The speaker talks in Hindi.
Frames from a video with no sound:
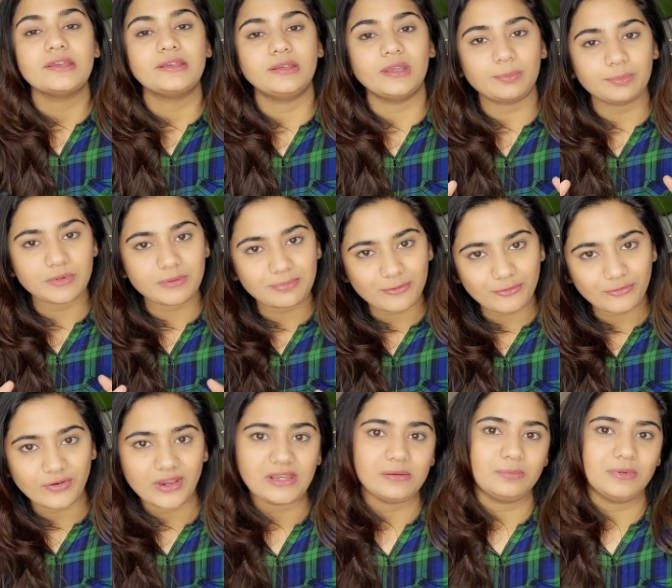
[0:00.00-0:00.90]
या अपनी
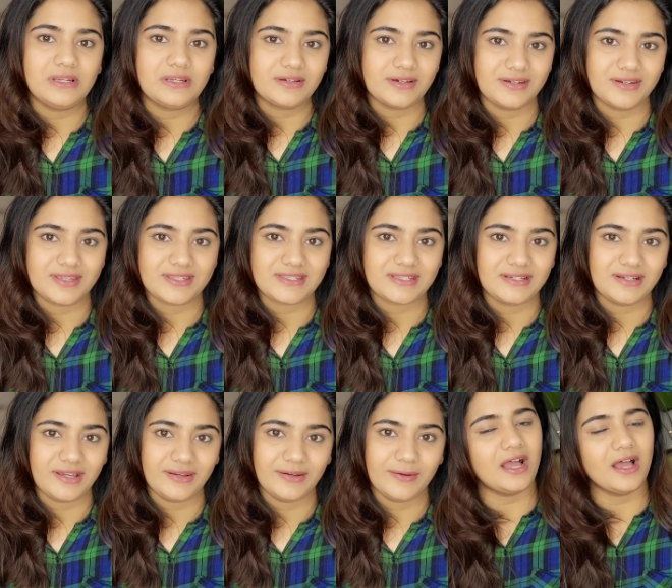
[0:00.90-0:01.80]
प्रोफाइल बिल्ड करना
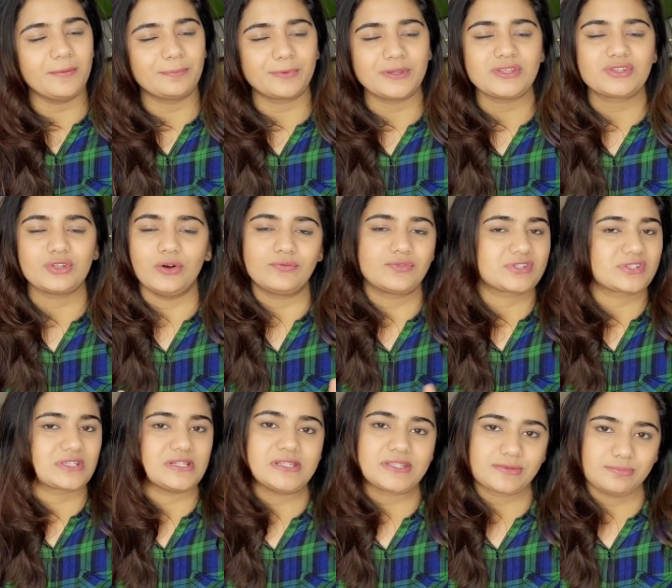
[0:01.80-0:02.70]
सिखाना आपके सॉफ्ट
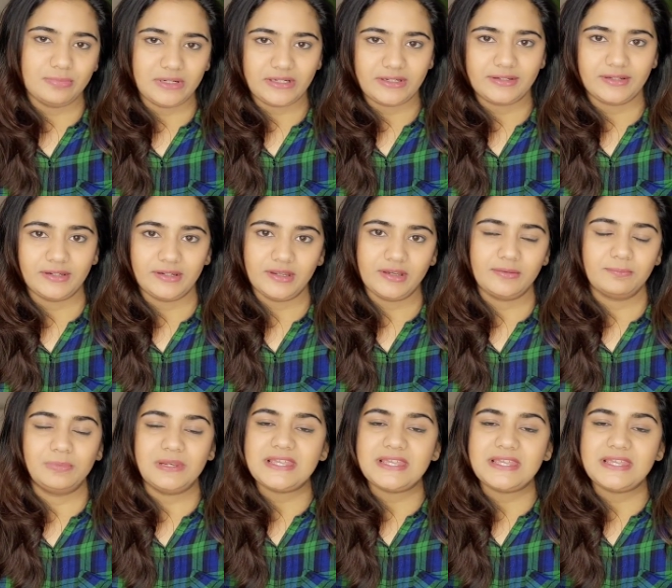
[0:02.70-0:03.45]
स्किल्स बिल्ड करना